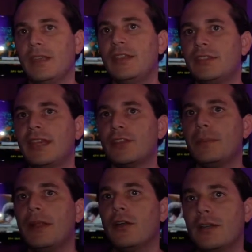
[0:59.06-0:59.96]

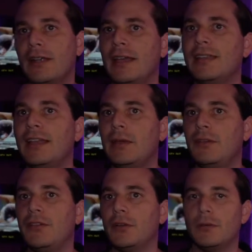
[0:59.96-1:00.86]
interno para los canales de
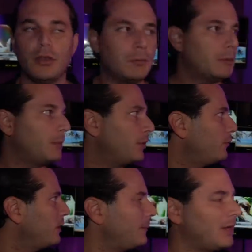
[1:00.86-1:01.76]
televisión. Lo mismo,
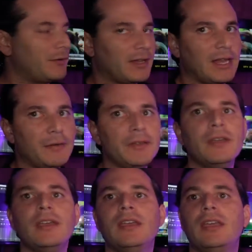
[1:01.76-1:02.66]
ponen una palabra clave
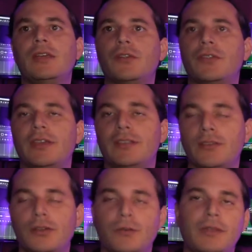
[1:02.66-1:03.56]
y consiguen
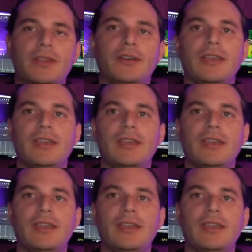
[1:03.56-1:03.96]
todos los videos